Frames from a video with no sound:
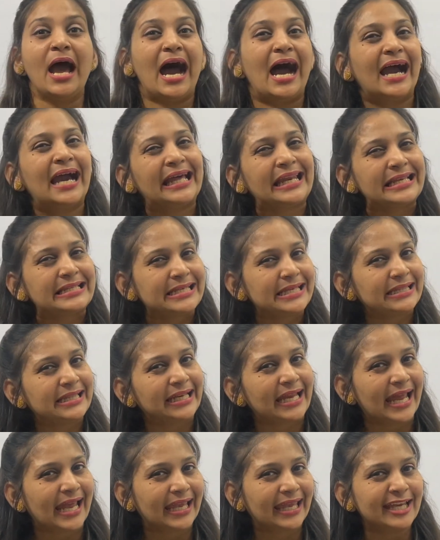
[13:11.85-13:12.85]
अगर इसी
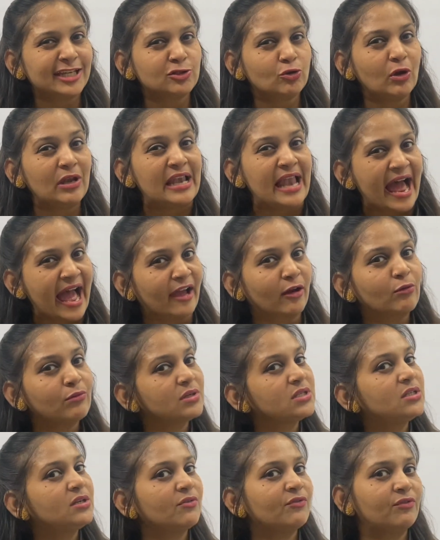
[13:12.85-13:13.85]
तरह के जो लैंग्वेज
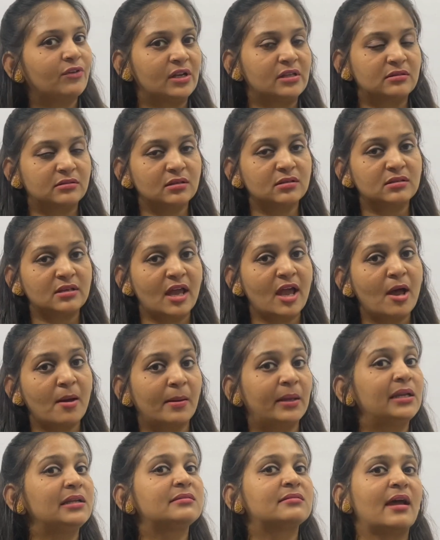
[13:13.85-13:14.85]
डिफरेंसेस है
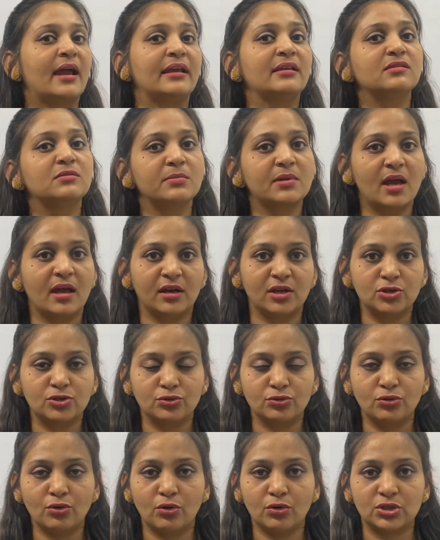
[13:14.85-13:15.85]
हमारी साइंस में आने
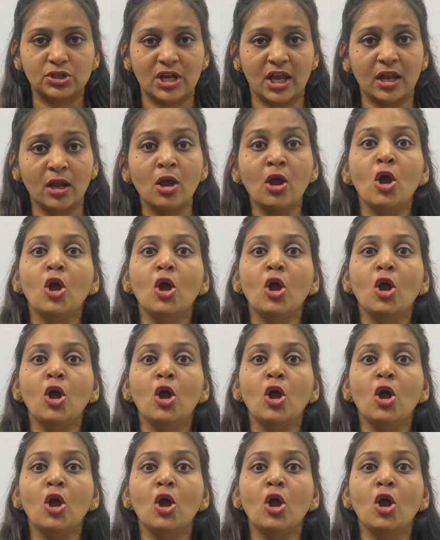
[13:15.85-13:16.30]
शुरू हो जाए